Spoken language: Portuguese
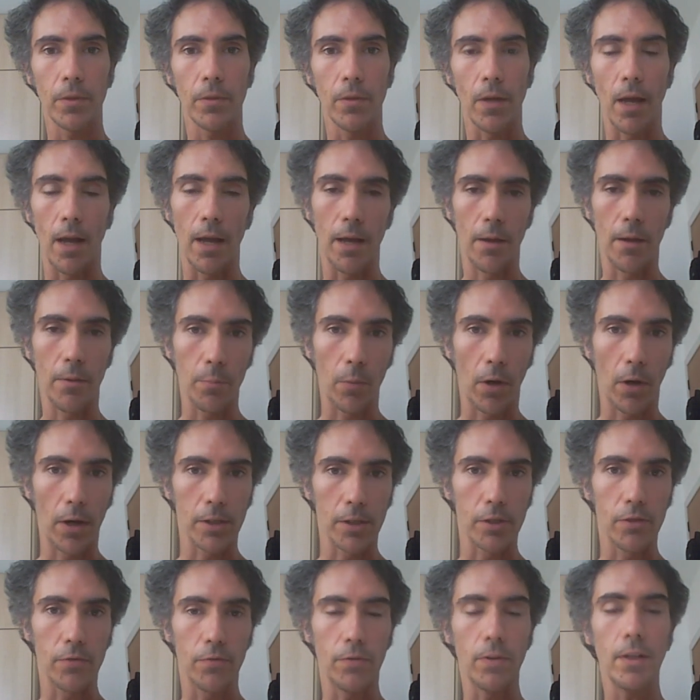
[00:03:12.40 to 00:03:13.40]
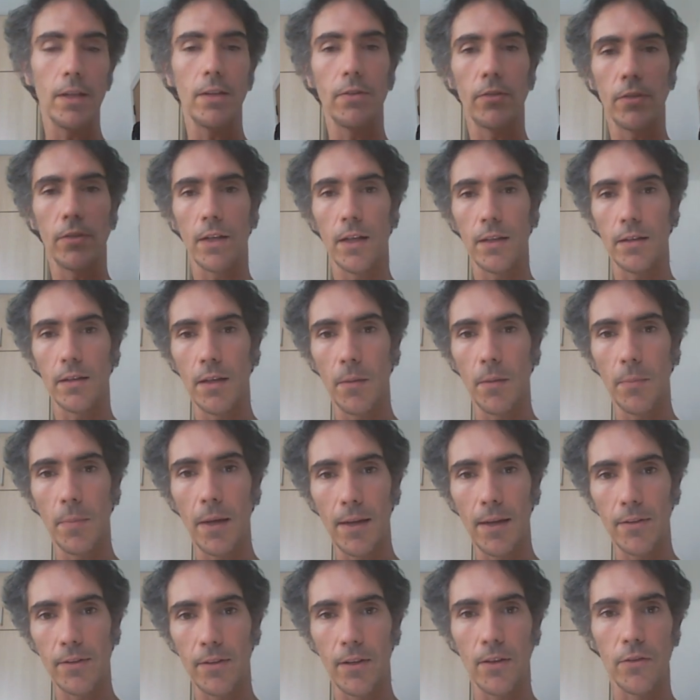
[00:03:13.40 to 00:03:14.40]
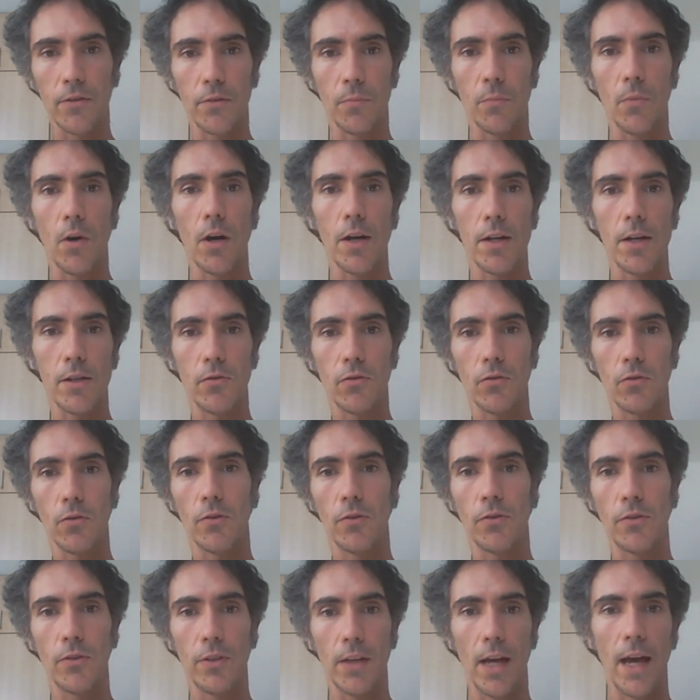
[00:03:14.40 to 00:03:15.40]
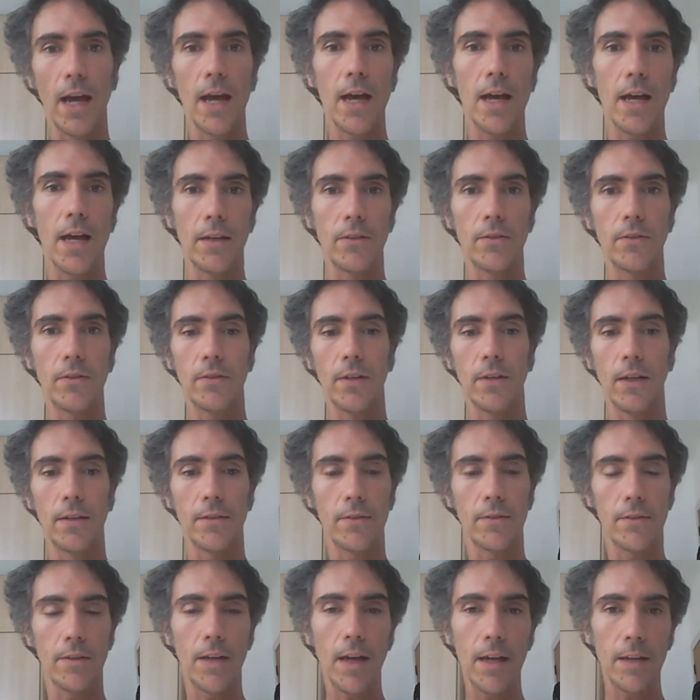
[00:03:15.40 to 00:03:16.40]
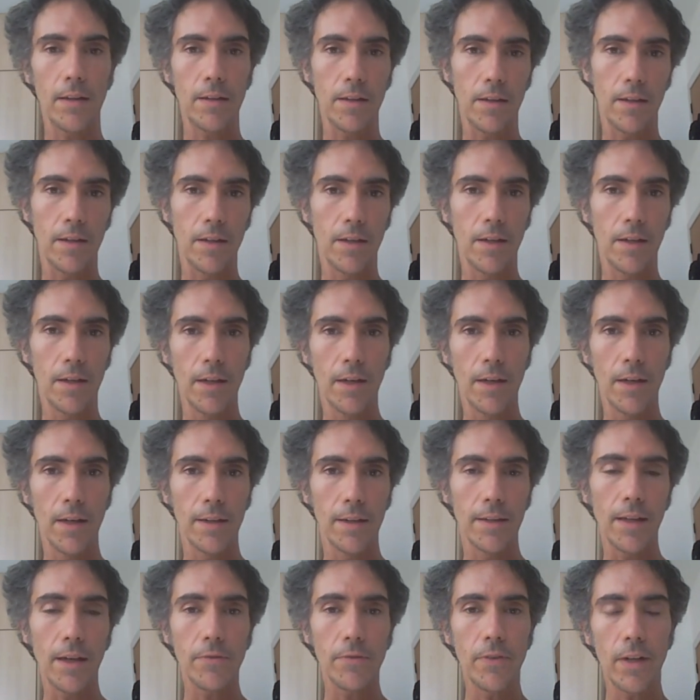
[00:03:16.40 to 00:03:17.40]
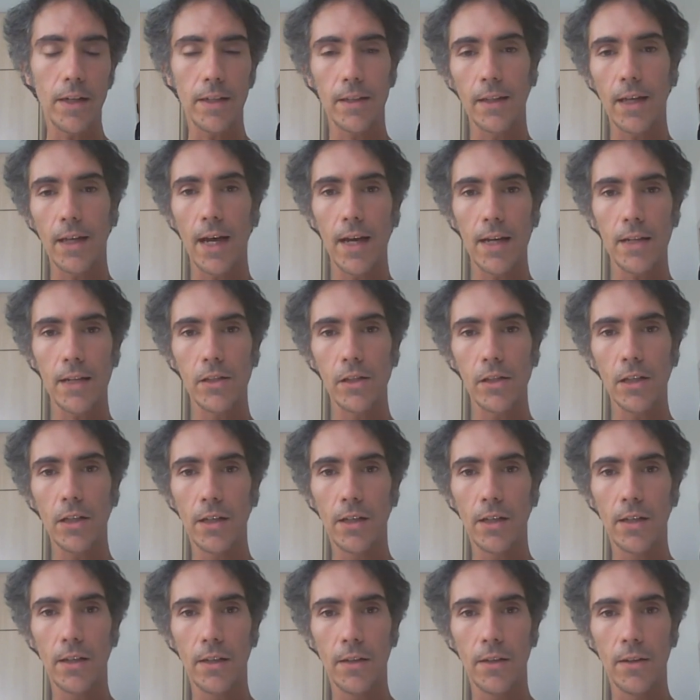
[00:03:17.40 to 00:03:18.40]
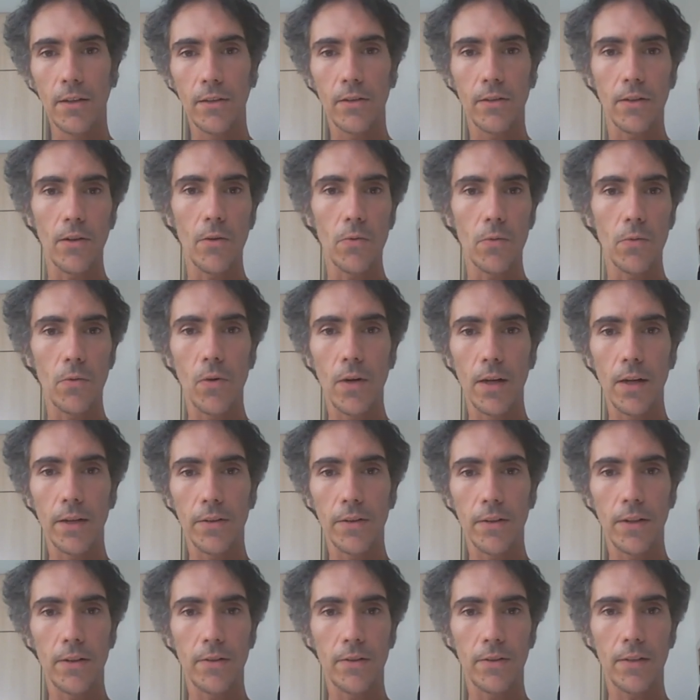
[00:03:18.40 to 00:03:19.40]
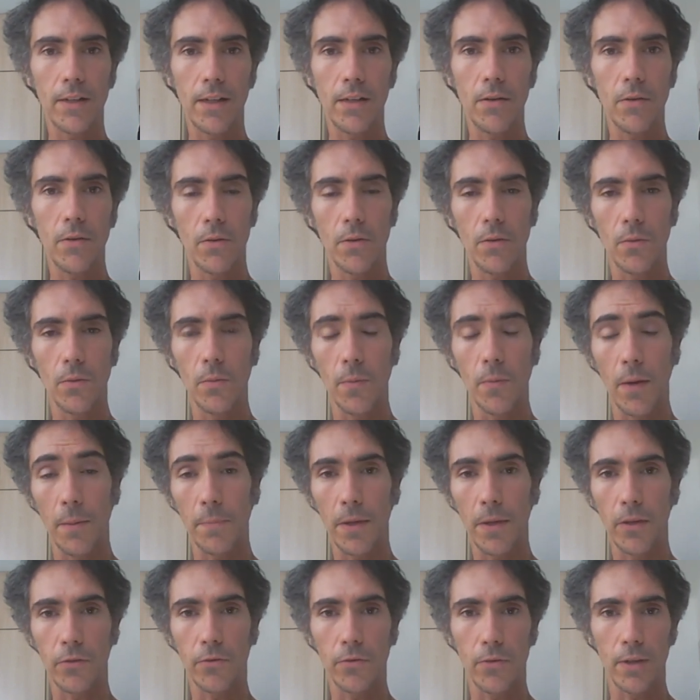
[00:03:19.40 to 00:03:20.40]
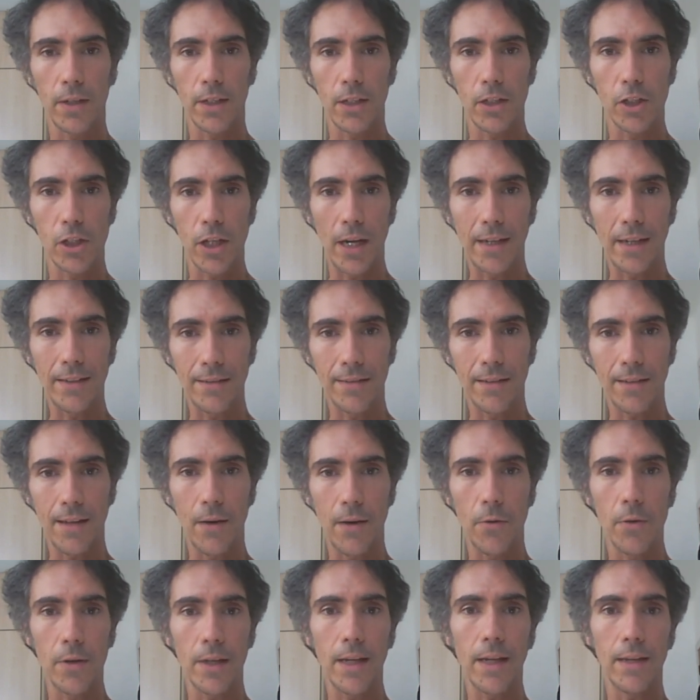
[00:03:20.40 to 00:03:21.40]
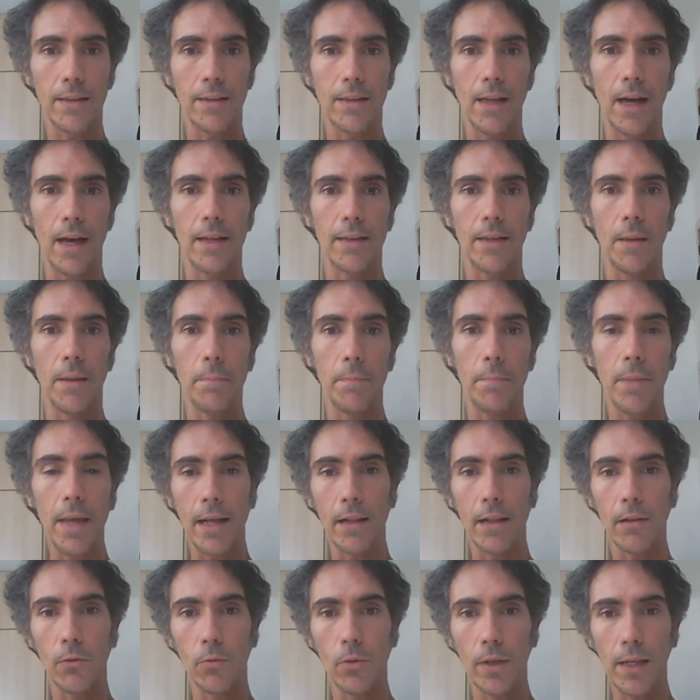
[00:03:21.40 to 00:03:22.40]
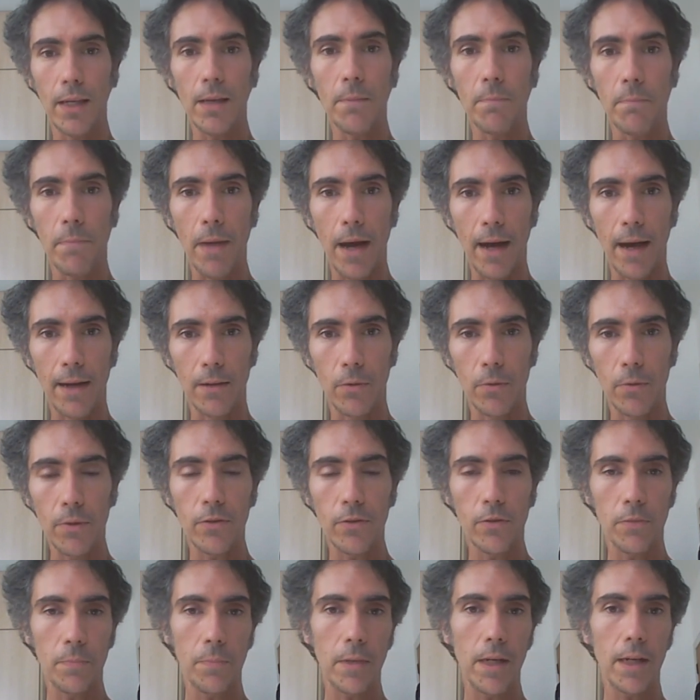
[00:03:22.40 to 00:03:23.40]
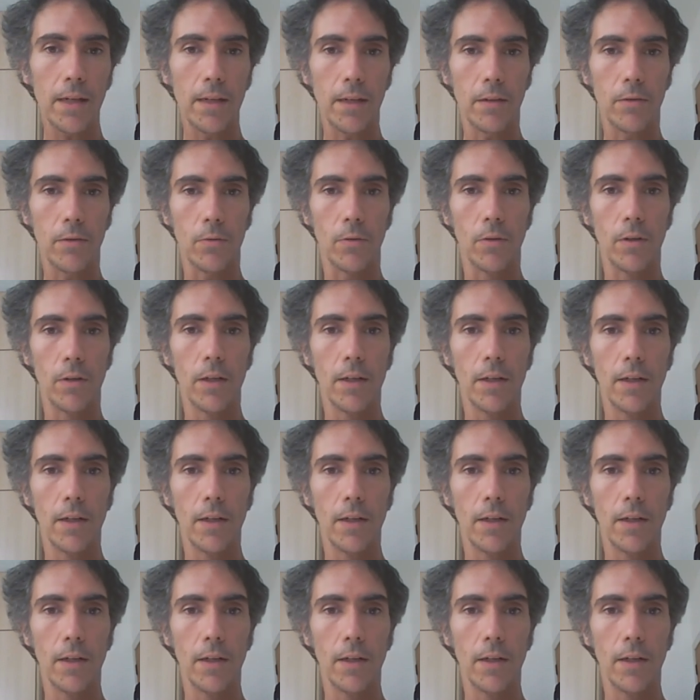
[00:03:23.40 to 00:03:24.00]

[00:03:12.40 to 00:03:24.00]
a morte física e também essas mortes sociais, etc., na verdade são coisas que uma pessoa que já está orientada pelo e para o espírito